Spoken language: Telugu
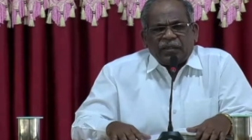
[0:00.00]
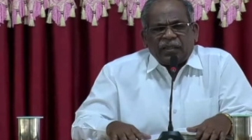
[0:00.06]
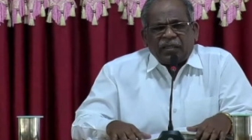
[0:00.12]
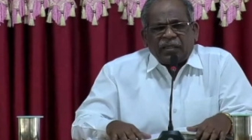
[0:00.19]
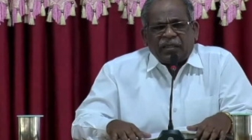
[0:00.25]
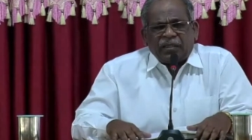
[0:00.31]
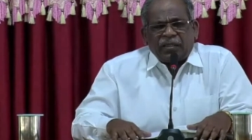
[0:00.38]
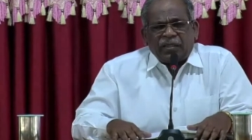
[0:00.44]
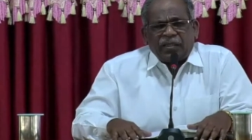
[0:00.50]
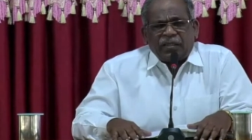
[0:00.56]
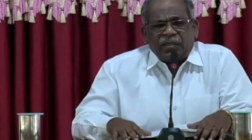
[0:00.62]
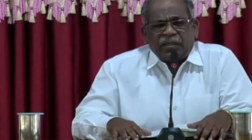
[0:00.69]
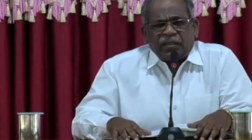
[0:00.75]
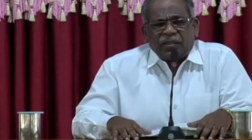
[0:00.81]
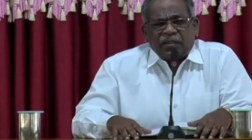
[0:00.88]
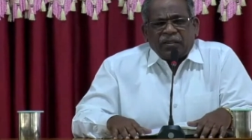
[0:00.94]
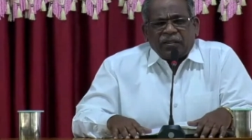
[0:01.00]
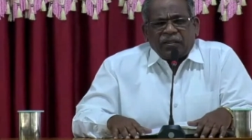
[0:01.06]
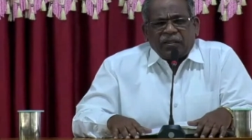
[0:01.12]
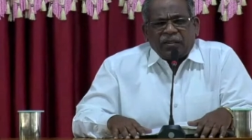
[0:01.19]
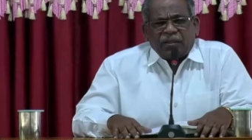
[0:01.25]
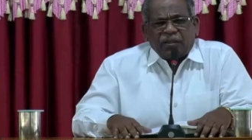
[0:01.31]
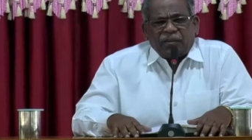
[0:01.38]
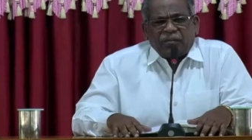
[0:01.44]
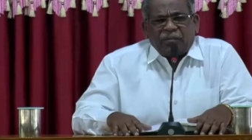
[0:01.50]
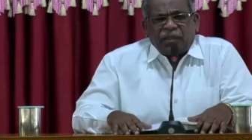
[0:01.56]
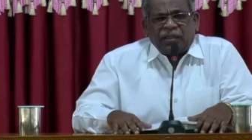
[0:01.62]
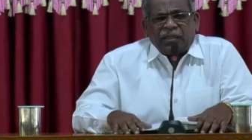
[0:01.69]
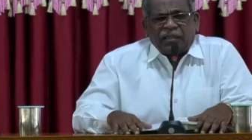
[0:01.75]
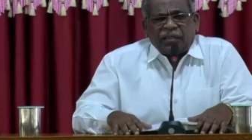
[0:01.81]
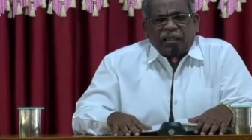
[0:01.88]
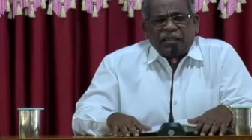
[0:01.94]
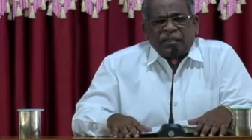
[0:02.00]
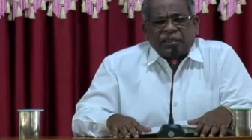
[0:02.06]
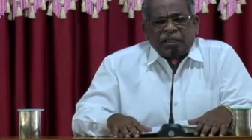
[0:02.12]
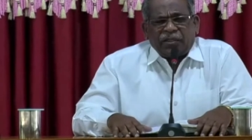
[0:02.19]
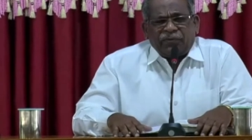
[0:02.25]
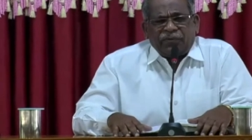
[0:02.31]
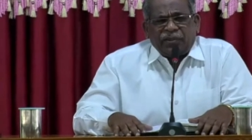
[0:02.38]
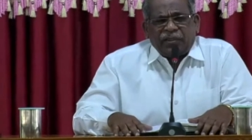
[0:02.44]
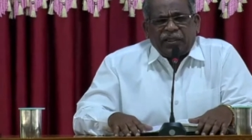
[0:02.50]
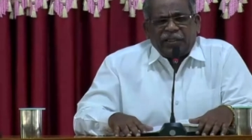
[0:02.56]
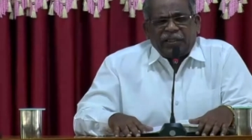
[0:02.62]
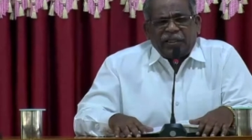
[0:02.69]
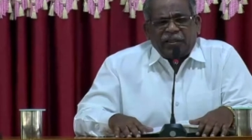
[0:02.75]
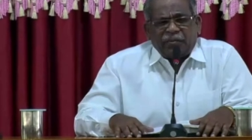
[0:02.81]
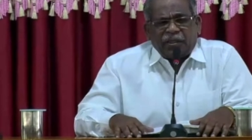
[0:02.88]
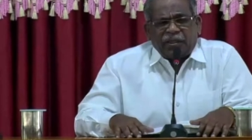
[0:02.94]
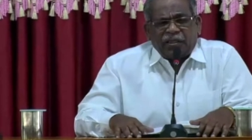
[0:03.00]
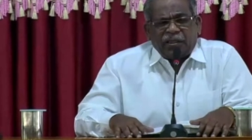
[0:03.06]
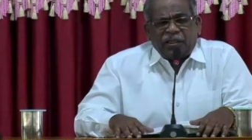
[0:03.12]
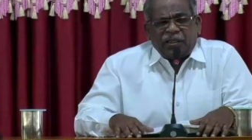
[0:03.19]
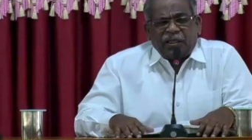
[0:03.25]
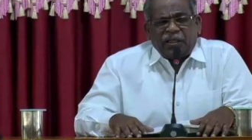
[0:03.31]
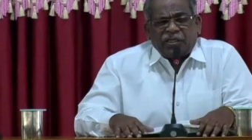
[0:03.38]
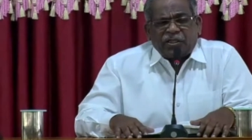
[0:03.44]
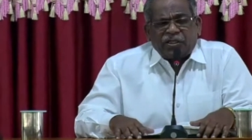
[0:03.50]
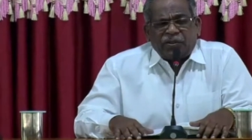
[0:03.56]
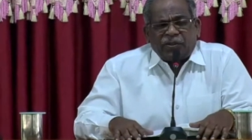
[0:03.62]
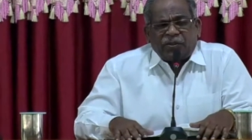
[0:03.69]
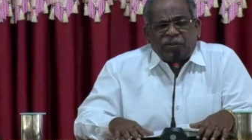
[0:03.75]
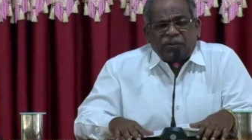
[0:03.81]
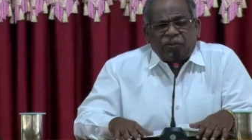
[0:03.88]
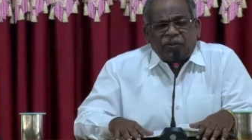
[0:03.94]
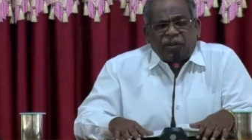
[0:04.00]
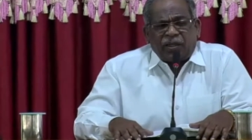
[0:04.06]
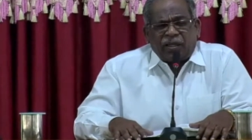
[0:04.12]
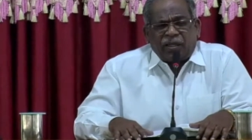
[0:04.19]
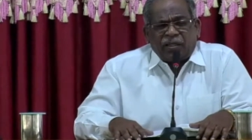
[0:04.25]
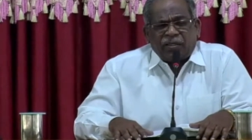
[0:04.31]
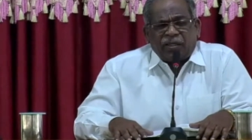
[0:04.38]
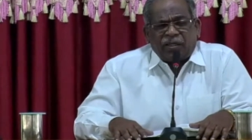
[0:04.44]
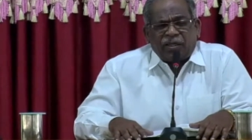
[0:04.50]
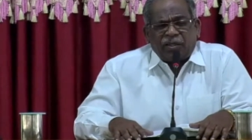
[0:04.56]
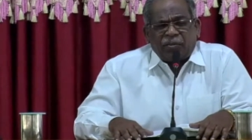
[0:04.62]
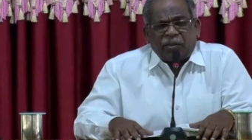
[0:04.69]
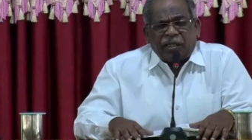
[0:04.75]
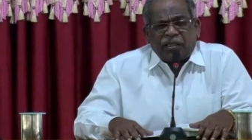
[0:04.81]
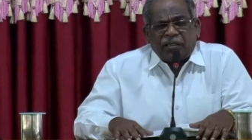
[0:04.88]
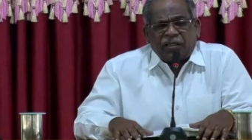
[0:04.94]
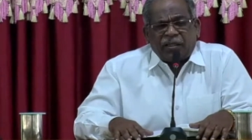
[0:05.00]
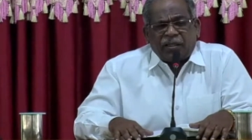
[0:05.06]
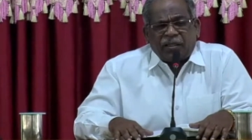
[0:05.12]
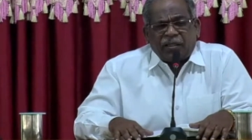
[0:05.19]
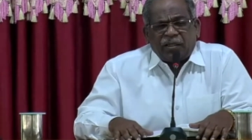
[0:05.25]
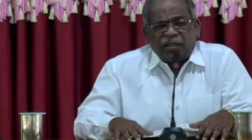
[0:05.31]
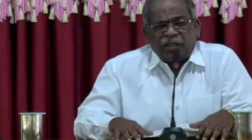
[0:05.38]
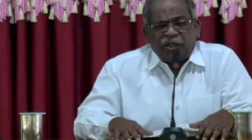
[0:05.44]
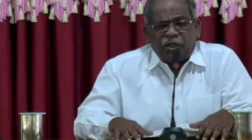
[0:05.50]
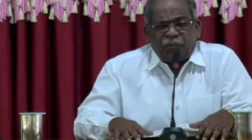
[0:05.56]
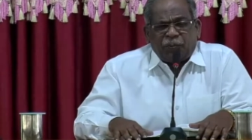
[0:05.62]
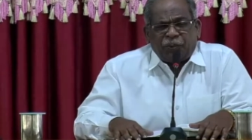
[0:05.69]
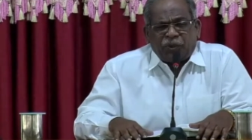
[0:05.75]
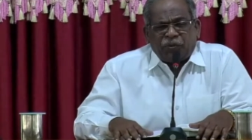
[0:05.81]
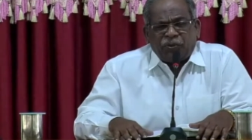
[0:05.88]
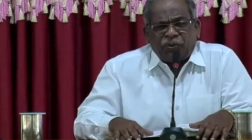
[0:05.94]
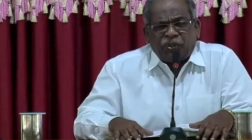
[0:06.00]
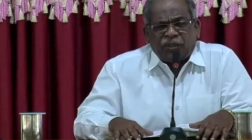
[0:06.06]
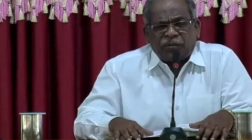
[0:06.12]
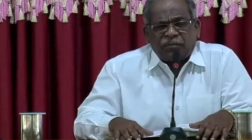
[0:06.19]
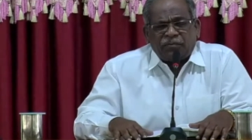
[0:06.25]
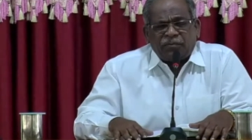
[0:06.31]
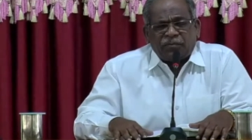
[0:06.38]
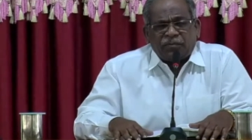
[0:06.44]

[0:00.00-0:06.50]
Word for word: గనక మన క్రైస్తవ్యానికి మన నిరీక్షణకు ఆధారమైన ఈ ప్రభుదినం